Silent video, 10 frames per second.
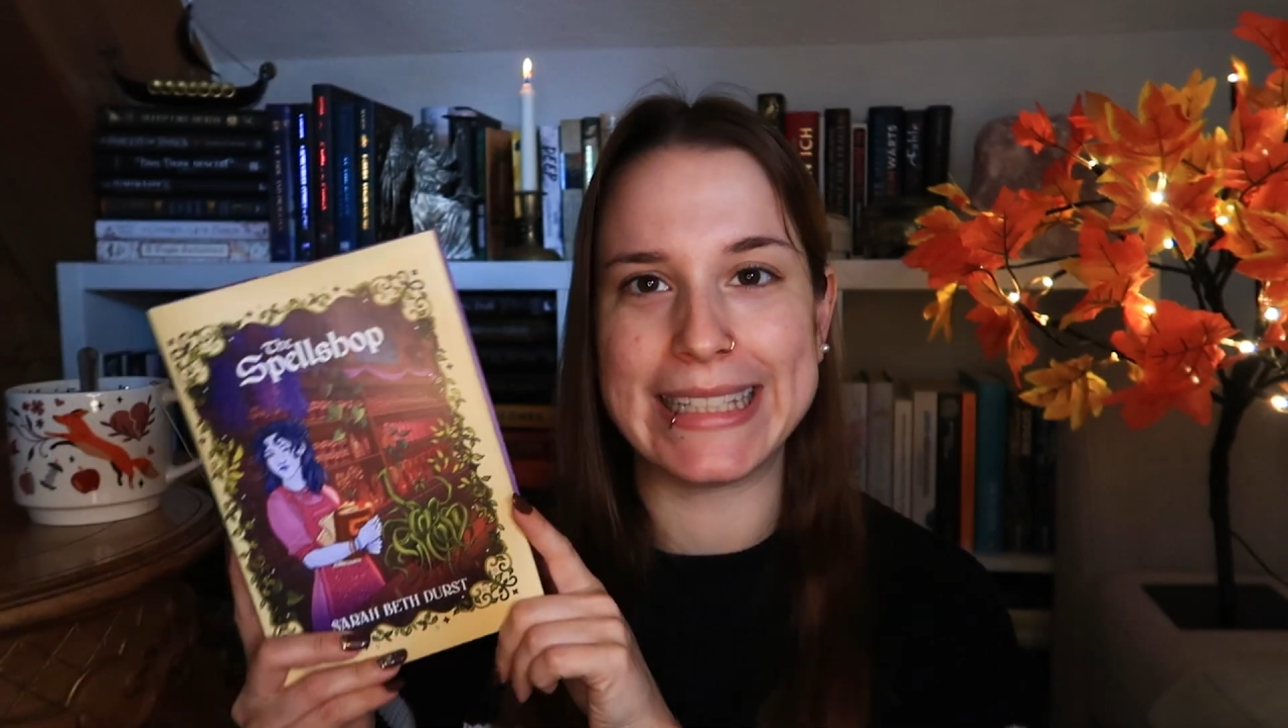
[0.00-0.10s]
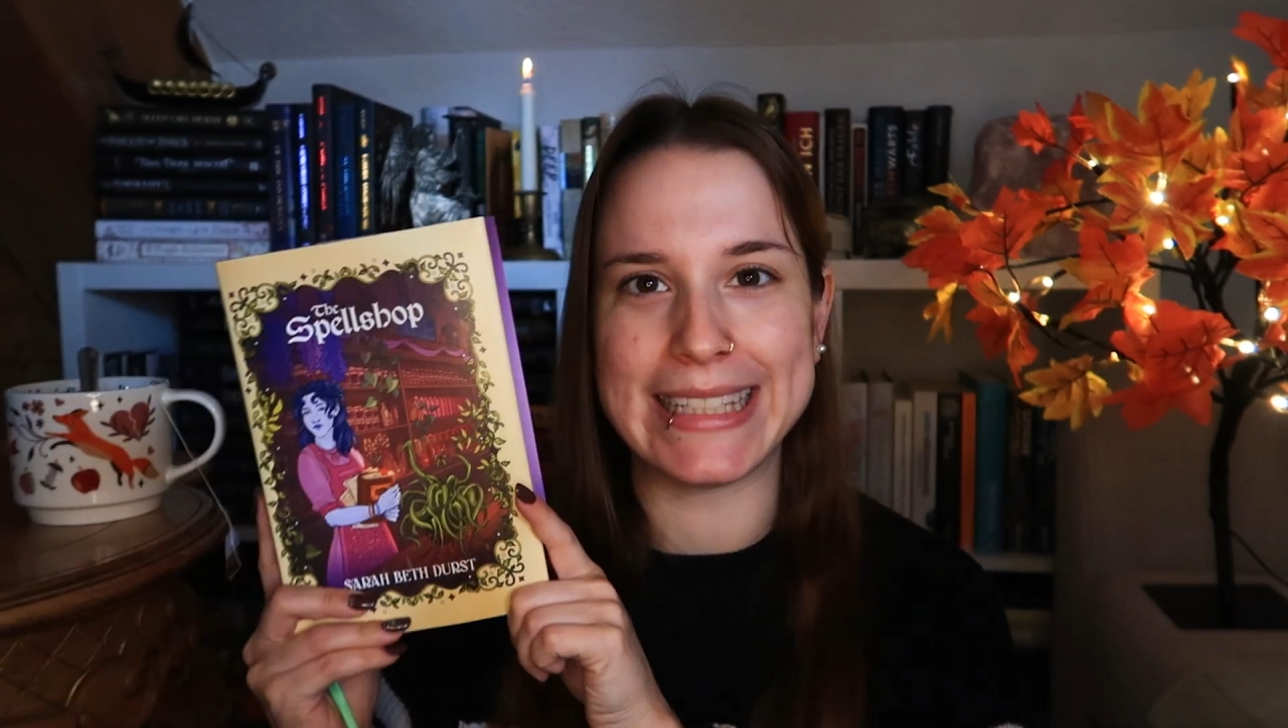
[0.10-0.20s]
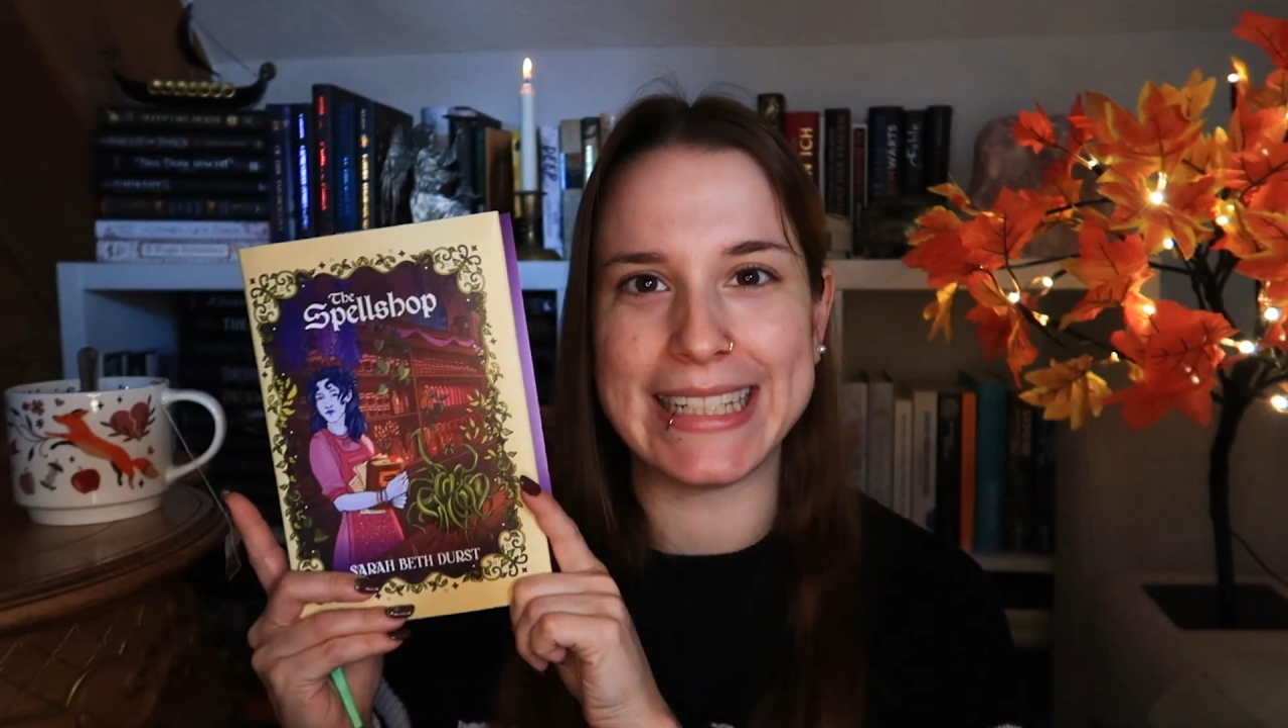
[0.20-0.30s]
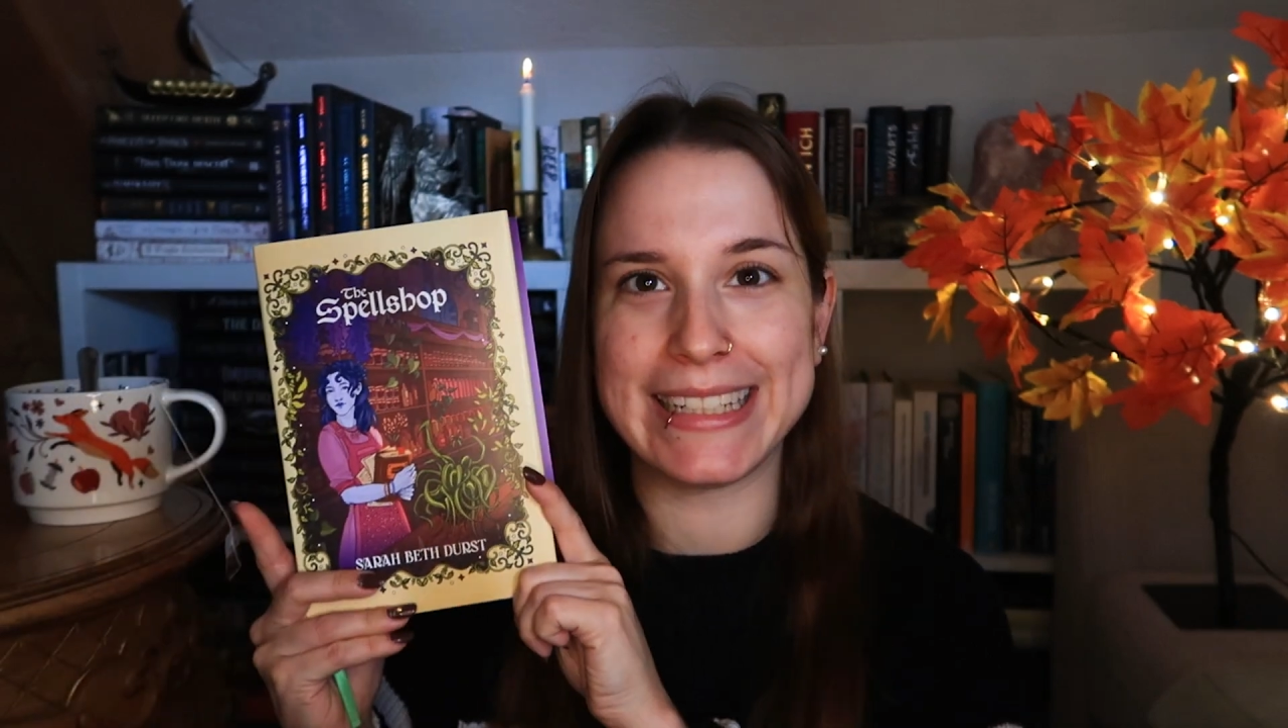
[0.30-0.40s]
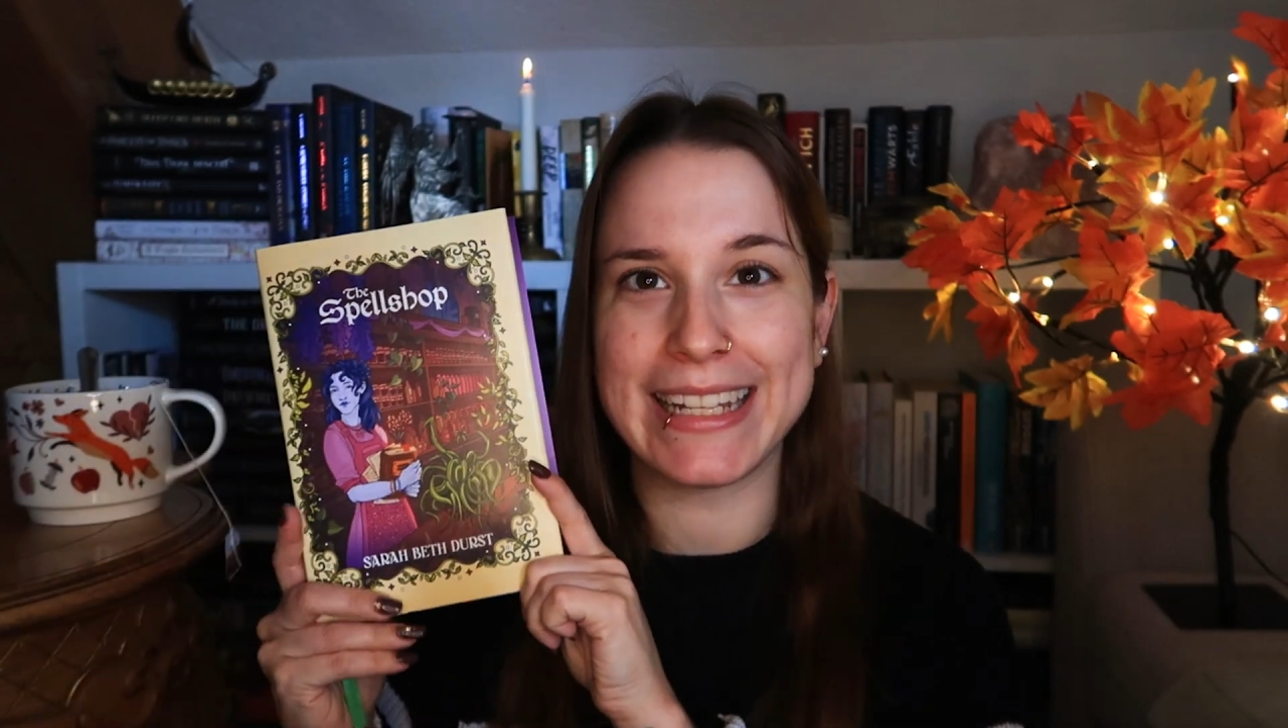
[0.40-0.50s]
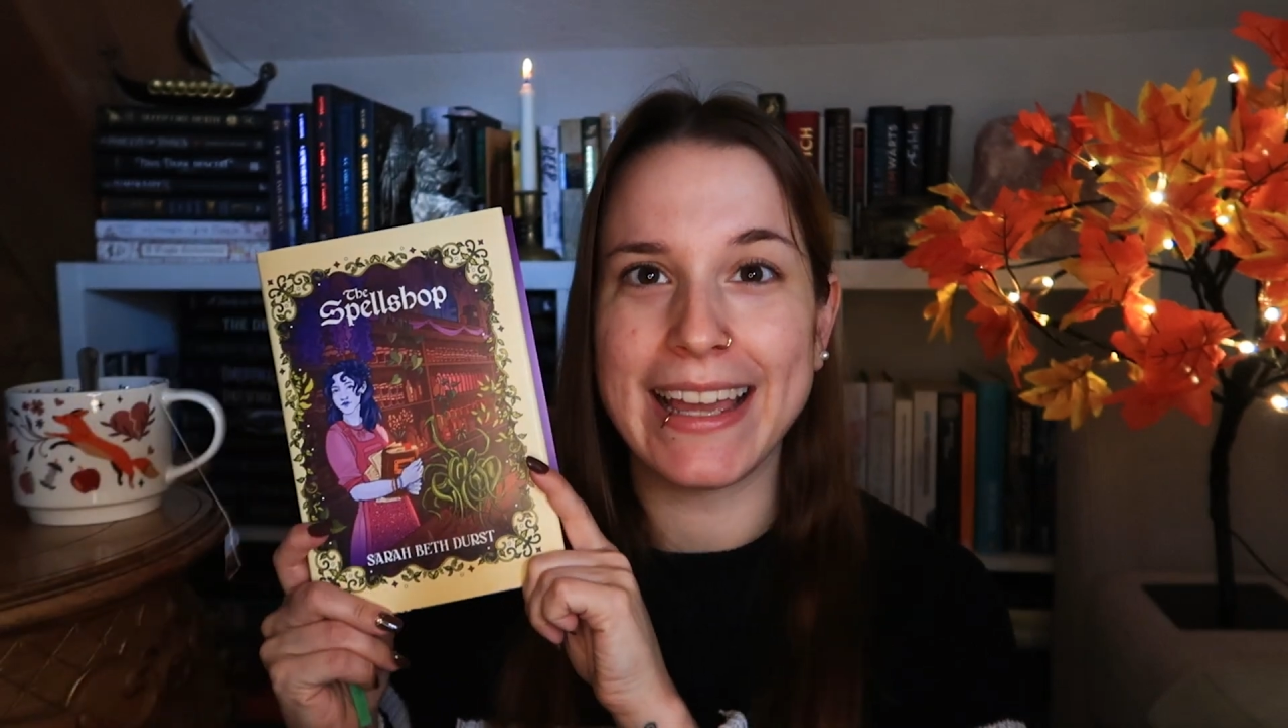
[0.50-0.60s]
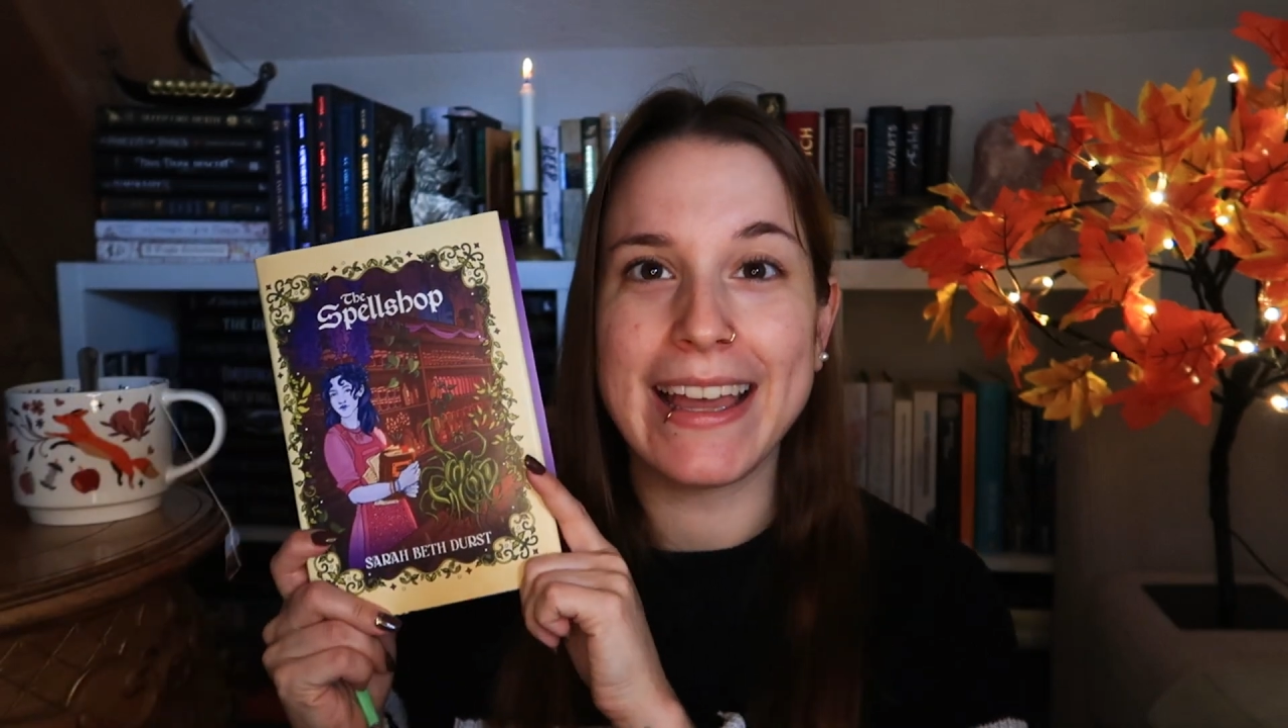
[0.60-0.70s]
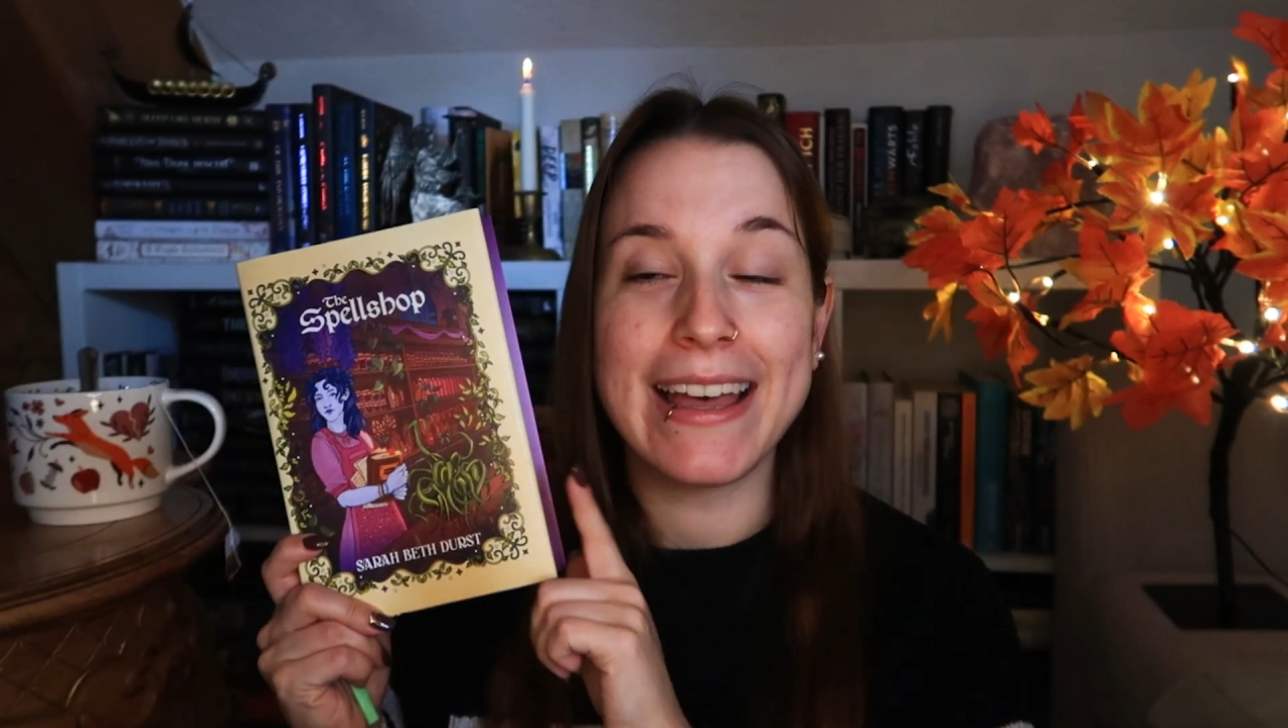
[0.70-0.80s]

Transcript: gesehen.